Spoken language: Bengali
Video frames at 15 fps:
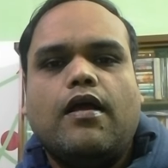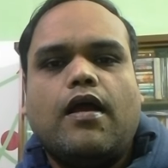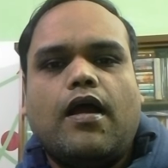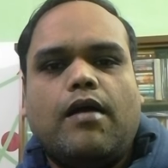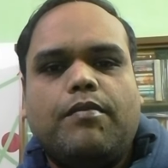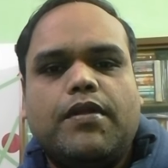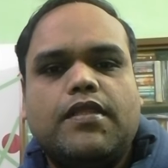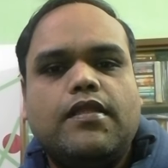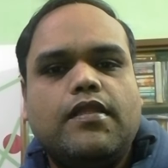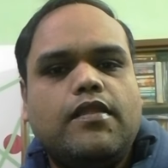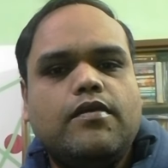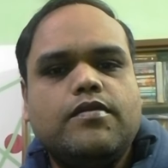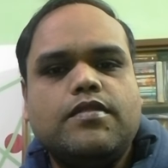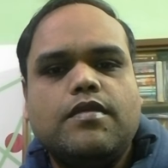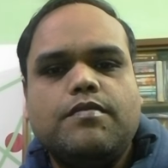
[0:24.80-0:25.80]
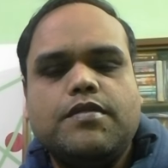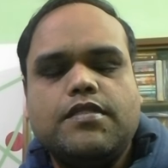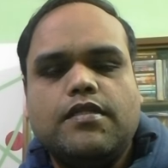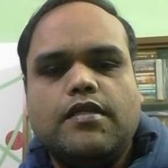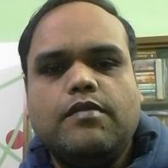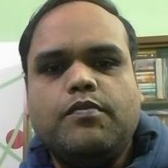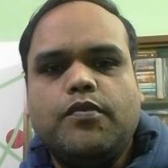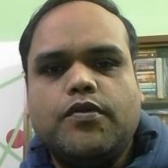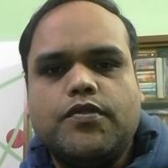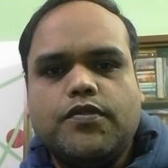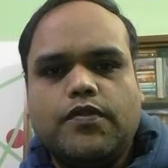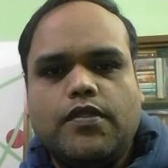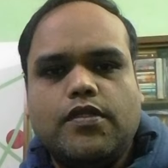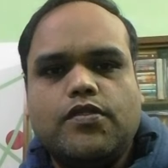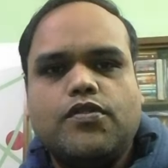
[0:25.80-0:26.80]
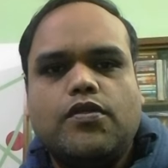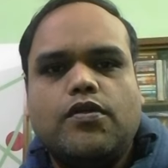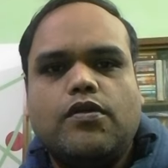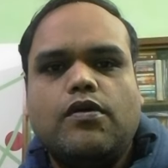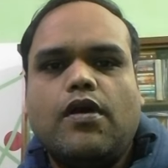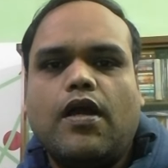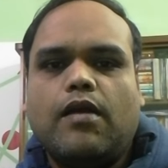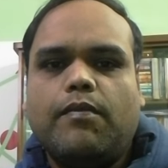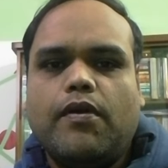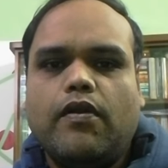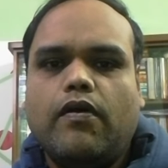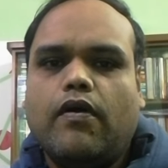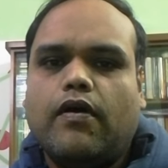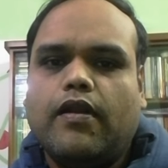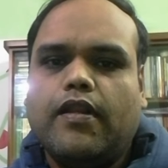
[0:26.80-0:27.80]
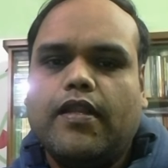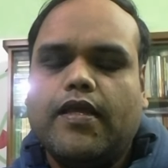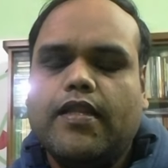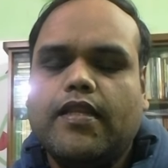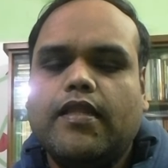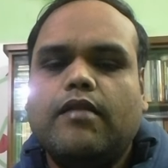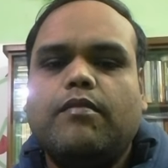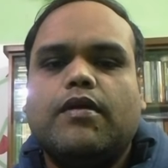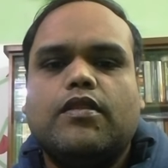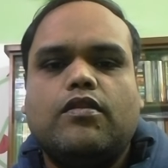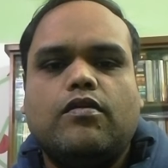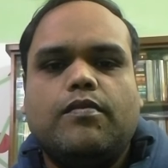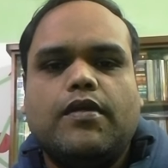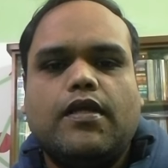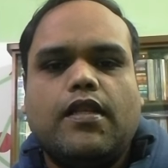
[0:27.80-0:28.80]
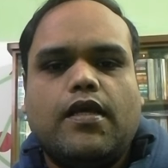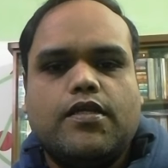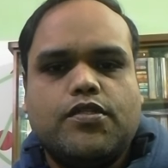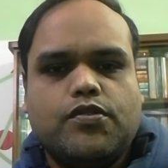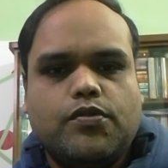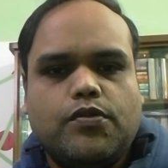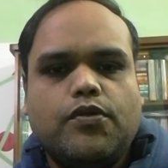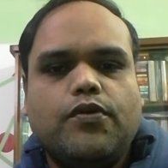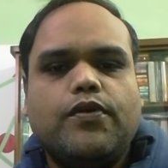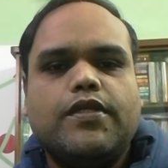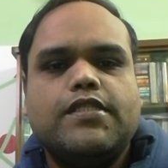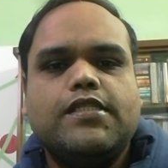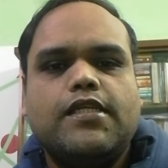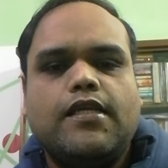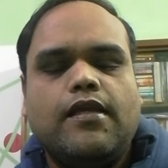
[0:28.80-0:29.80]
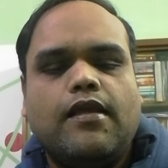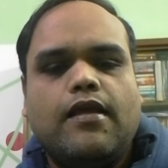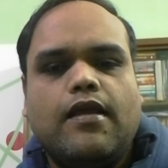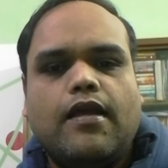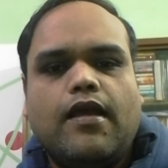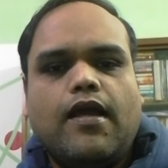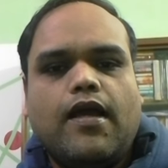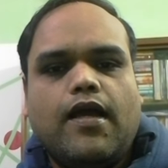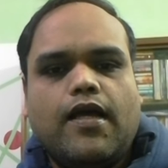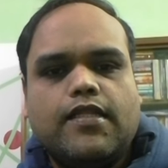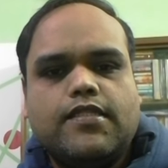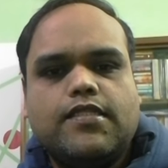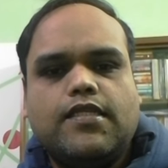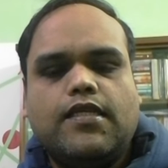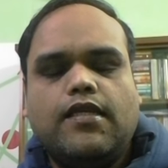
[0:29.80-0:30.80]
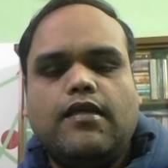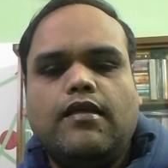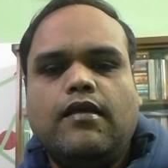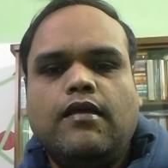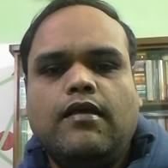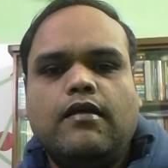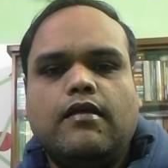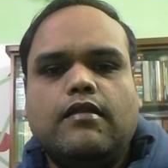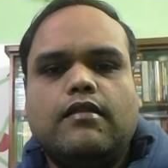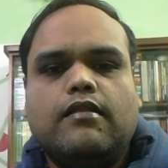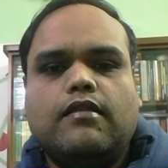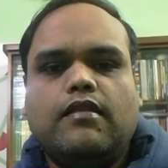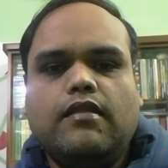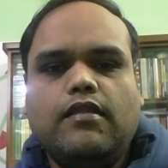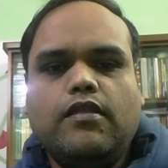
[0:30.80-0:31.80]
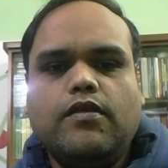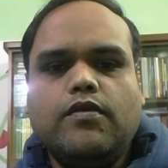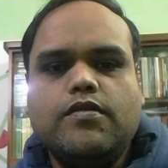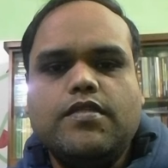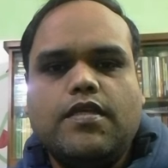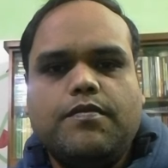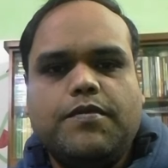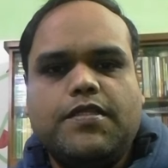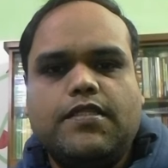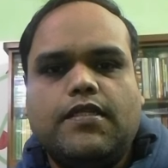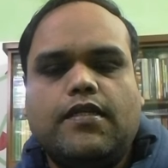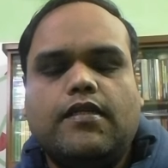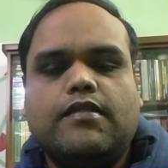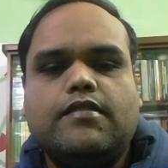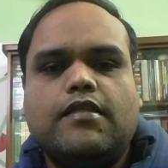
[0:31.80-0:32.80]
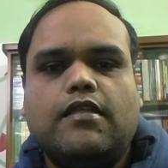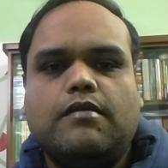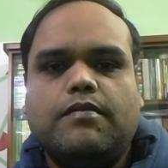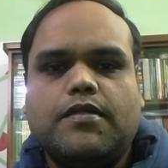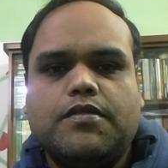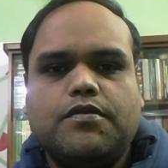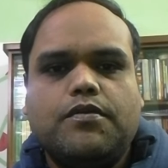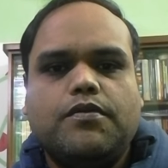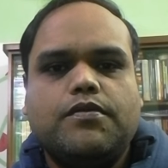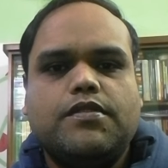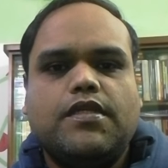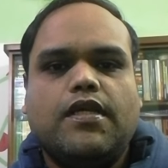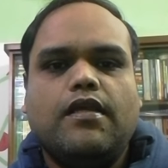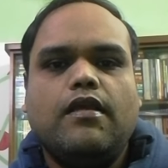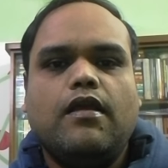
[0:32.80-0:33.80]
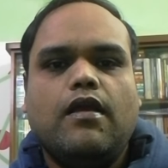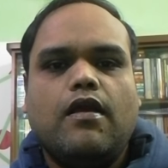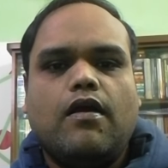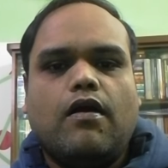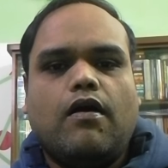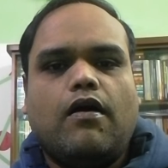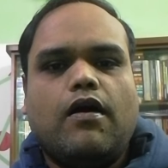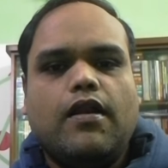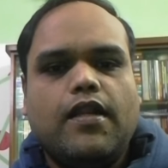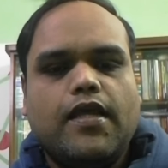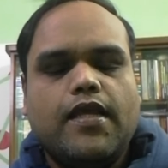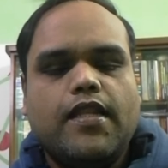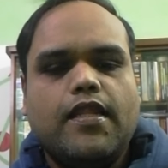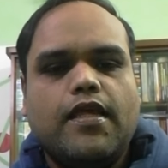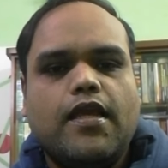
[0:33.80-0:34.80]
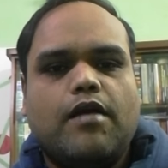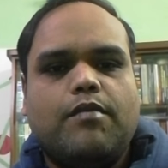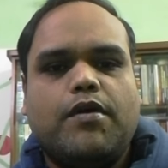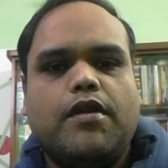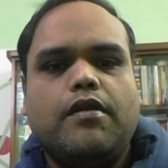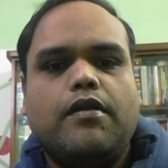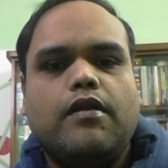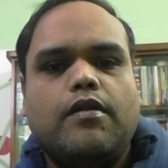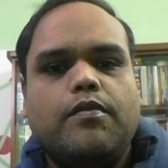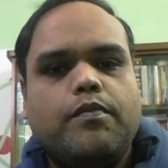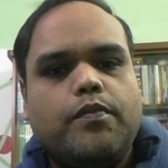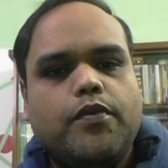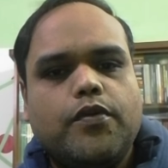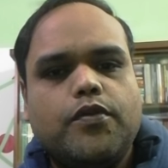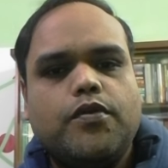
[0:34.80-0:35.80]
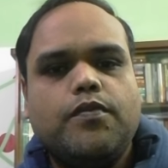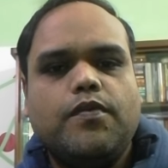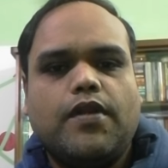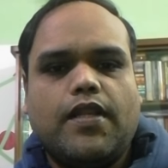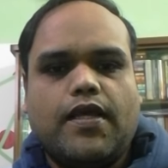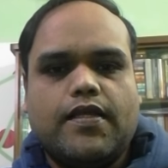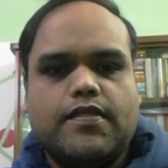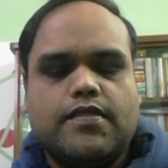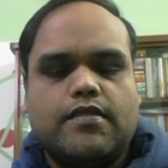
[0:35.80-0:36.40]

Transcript: আমরা দ্বিতীয় সেমিস্টারের প্রস্তুতির জন্য আবারও অনলাইনের মাধ্যমে ক্লাস শুরু করেছি আজকে দ্বিতীয় সেমিস্টারের সিলেবাস অনুযায়ী অনলাইনে আমার প্রথম ক্লাস